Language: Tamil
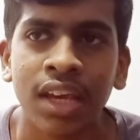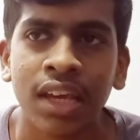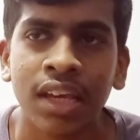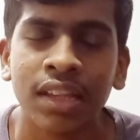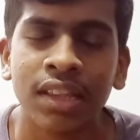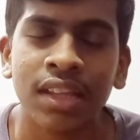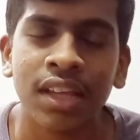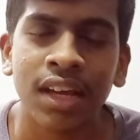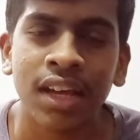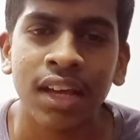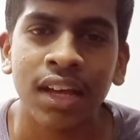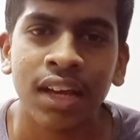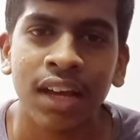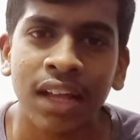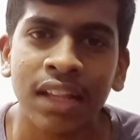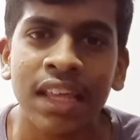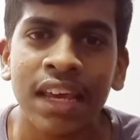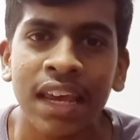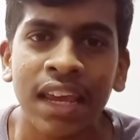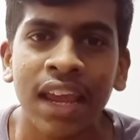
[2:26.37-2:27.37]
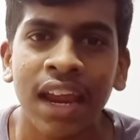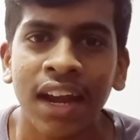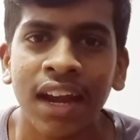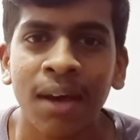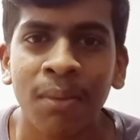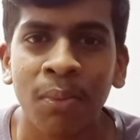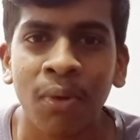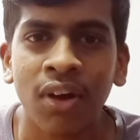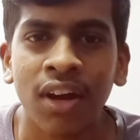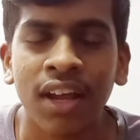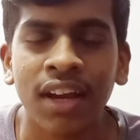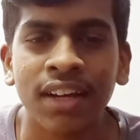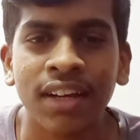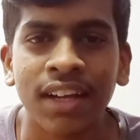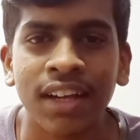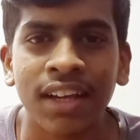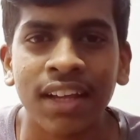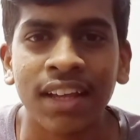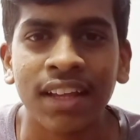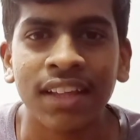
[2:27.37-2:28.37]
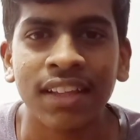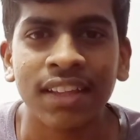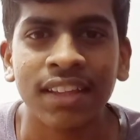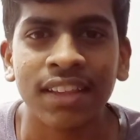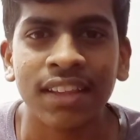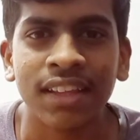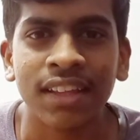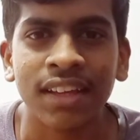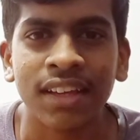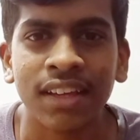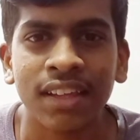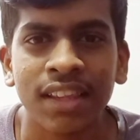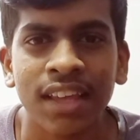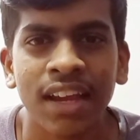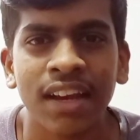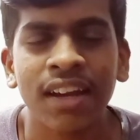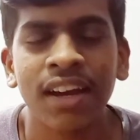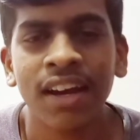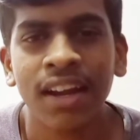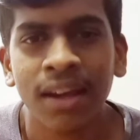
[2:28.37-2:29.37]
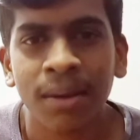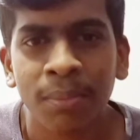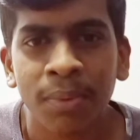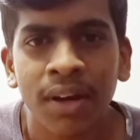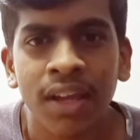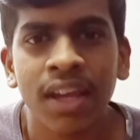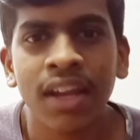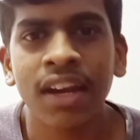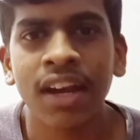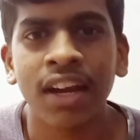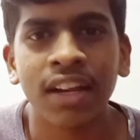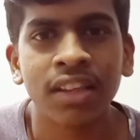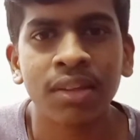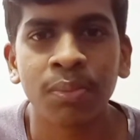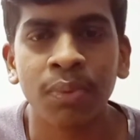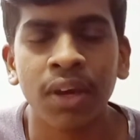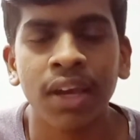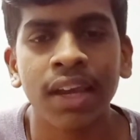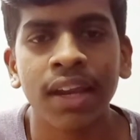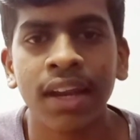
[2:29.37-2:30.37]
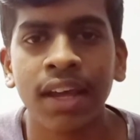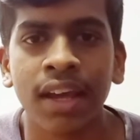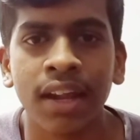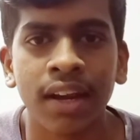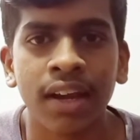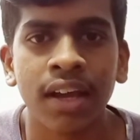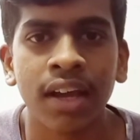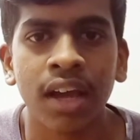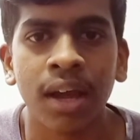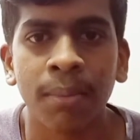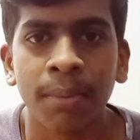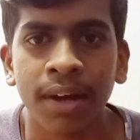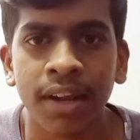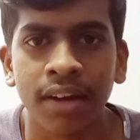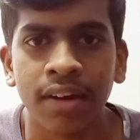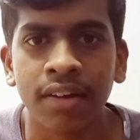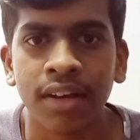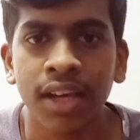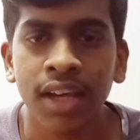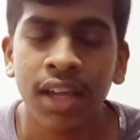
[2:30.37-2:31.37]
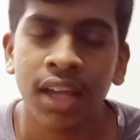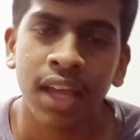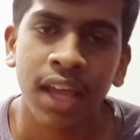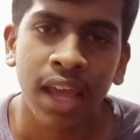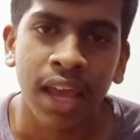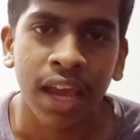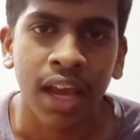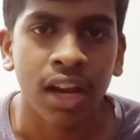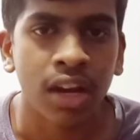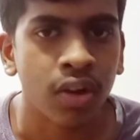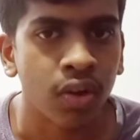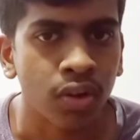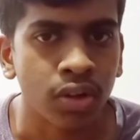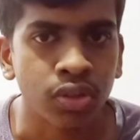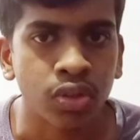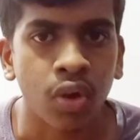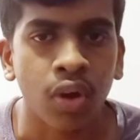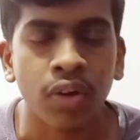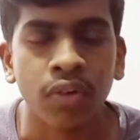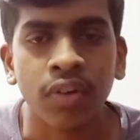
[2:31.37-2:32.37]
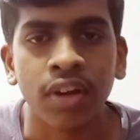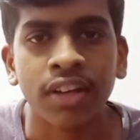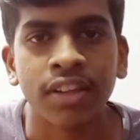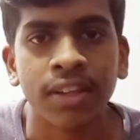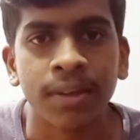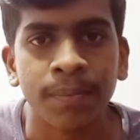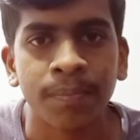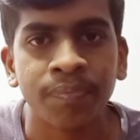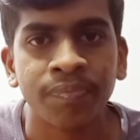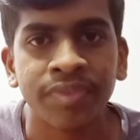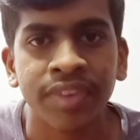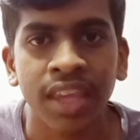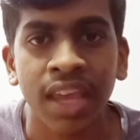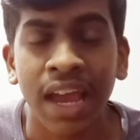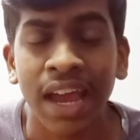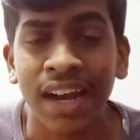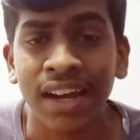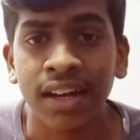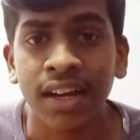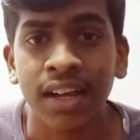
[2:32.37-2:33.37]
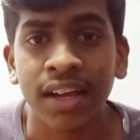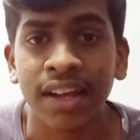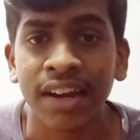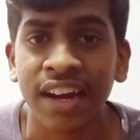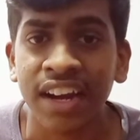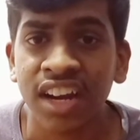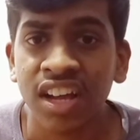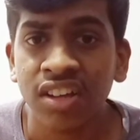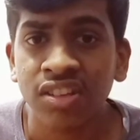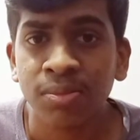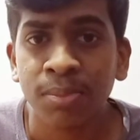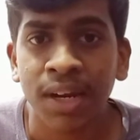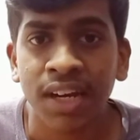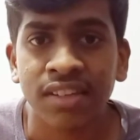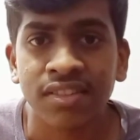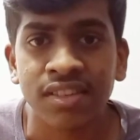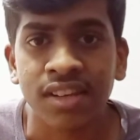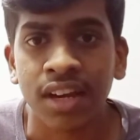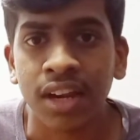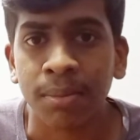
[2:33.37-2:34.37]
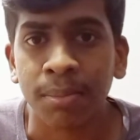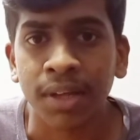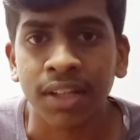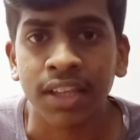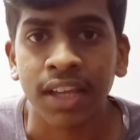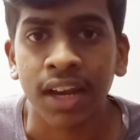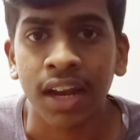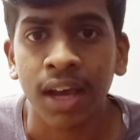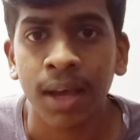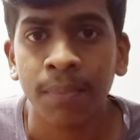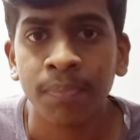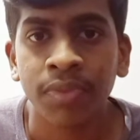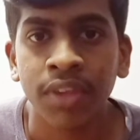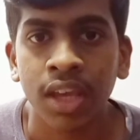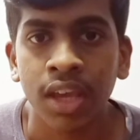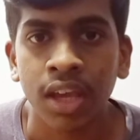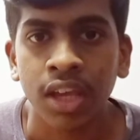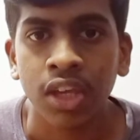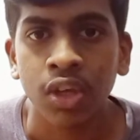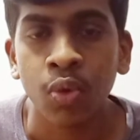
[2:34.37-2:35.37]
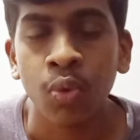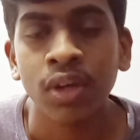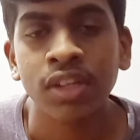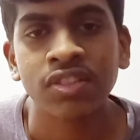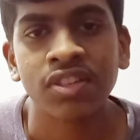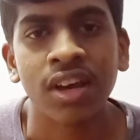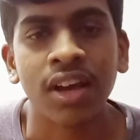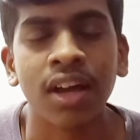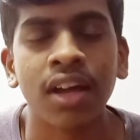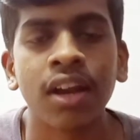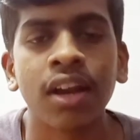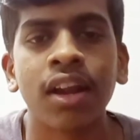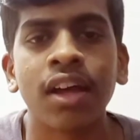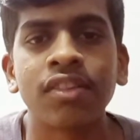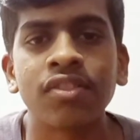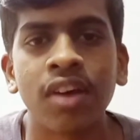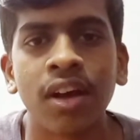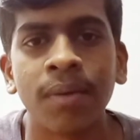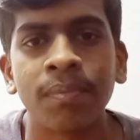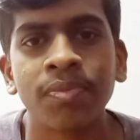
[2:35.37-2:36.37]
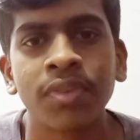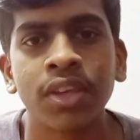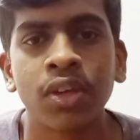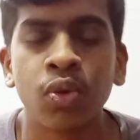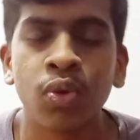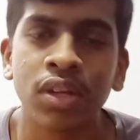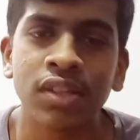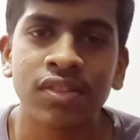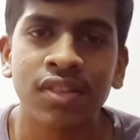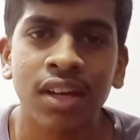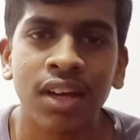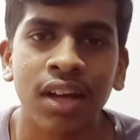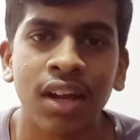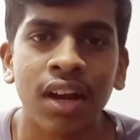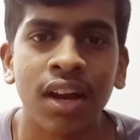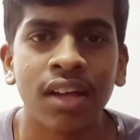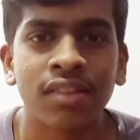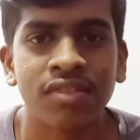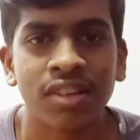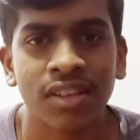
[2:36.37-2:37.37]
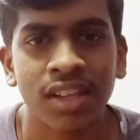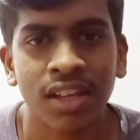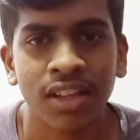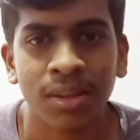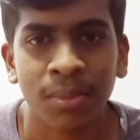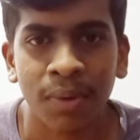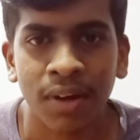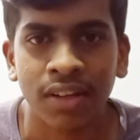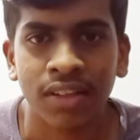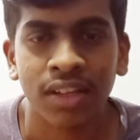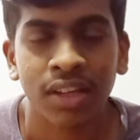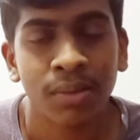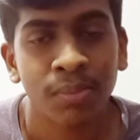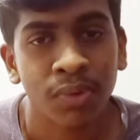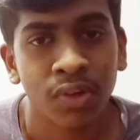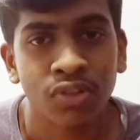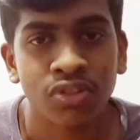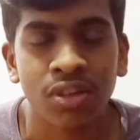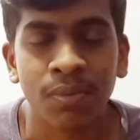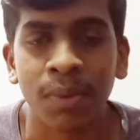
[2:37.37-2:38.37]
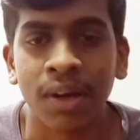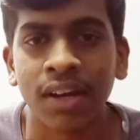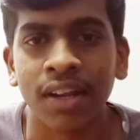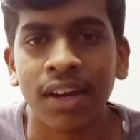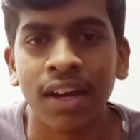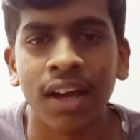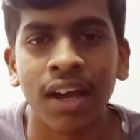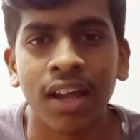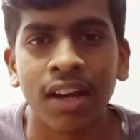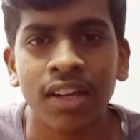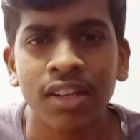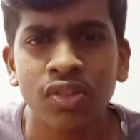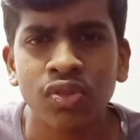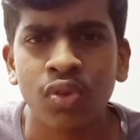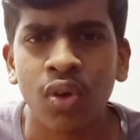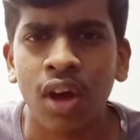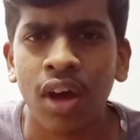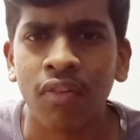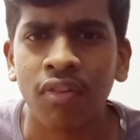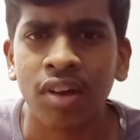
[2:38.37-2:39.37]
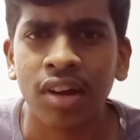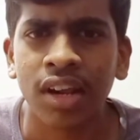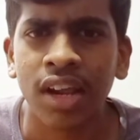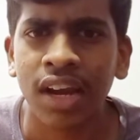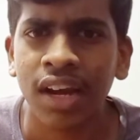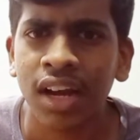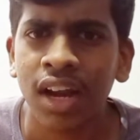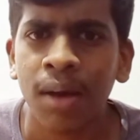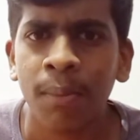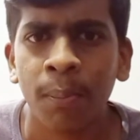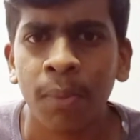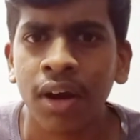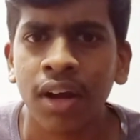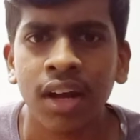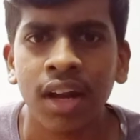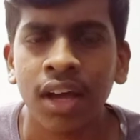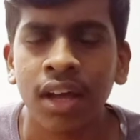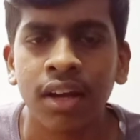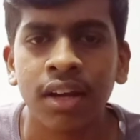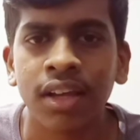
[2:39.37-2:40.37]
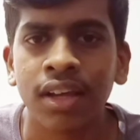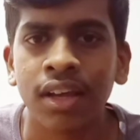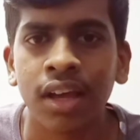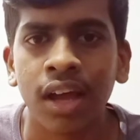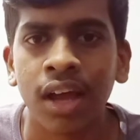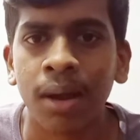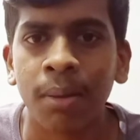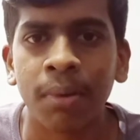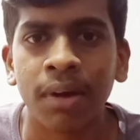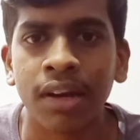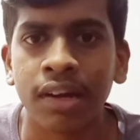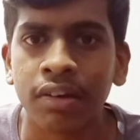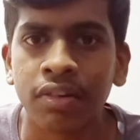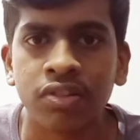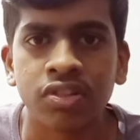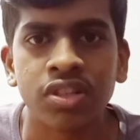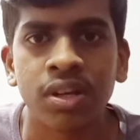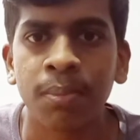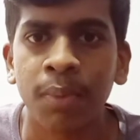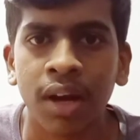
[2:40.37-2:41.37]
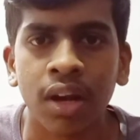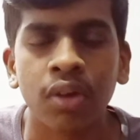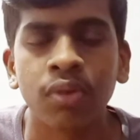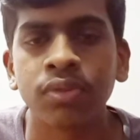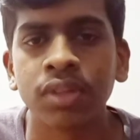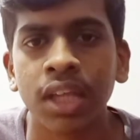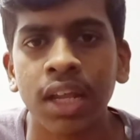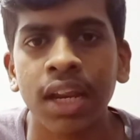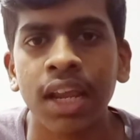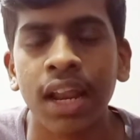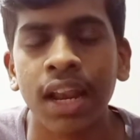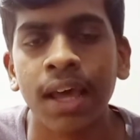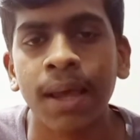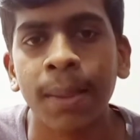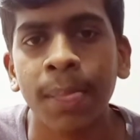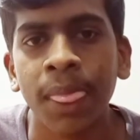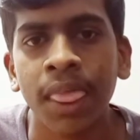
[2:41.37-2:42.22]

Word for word: இந்த கதையை ஏன்டா போட்டாங்க இந்த இது என்னடா இப்படி நடந்து போய்கிட்டே இருக்குது அப்படின்னு எங்களுக்கு ஒரு தோட்டம் இருக்குது அண்ட் ரெண்டாவது மைனஸ் என்னன்னு பார்த்தீங்கன்னா யுவன் சங்கர் ராஜா யுவன் சங்கர் ராஜா தான் இந்த படத்துக்கு மியூசிக் பண்ணியிருக்காரு ஸோ அவர் என்ன பண்ணார் அப்படின்ற விஷயம் எனக்கும் தெரியலை